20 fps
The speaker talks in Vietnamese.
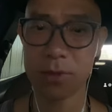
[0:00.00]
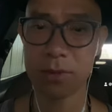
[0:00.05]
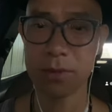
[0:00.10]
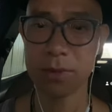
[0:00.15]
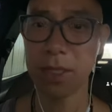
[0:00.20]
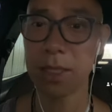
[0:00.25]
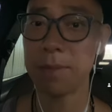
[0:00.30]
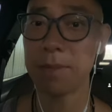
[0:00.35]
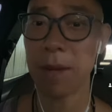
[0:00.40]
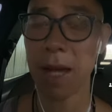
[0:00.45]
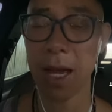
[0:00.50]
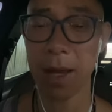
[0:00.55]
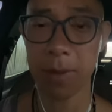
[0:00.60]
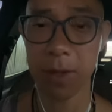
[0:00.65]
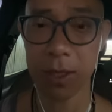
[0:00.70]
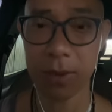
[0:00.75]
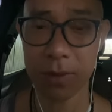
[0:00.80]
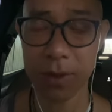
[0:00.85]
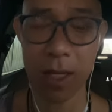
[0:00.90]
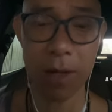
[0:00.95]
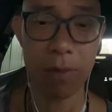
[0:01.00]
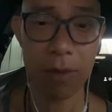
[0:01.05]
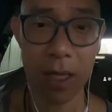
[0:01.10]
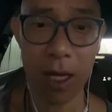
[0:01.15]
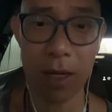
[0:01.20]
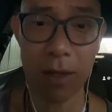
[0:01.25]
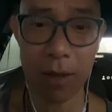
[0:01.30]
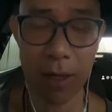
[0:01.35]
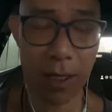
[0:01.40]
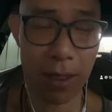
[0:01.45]
chết má mà chết
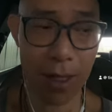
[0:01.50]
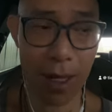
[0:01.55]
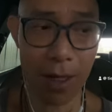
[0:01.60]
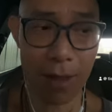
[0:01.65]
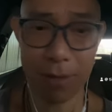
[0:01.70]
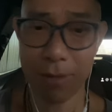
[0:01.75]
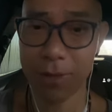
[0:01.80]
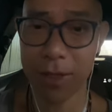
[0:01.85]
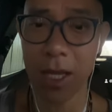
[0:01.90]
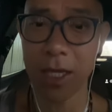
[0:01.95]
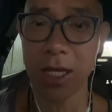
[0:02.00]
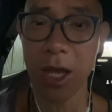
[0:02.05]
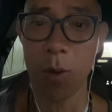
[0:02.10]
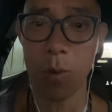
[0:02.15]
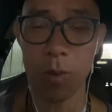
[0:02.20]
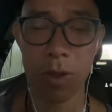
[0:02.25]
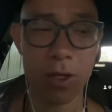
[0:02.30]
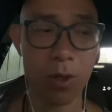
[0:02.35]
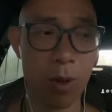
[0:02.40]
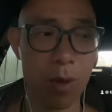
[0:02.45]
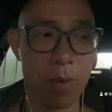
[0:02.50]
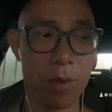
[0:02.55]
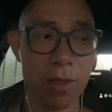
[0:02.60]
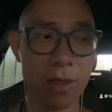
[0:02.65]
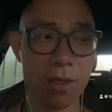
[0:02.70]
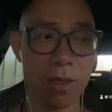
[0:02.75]
chết chết chết chết chóc mà đúng không